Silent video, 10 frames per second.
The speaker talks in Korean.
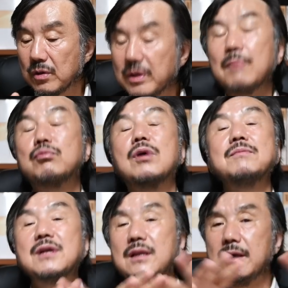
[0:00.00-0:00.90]
왜냐하면
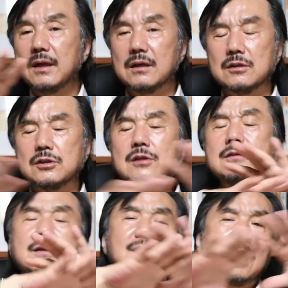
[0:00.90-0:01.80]
부감 촬영이라는 건
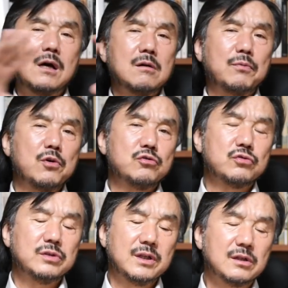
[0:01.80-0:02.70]
전체 상황을
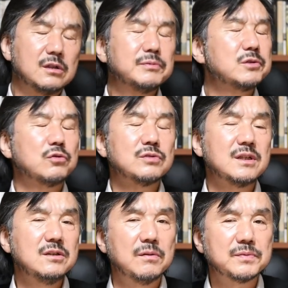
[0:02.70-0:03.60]
보여주는 데는 그보다 좋은
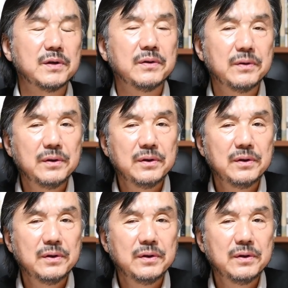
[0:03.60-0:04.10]
사진이 없어요.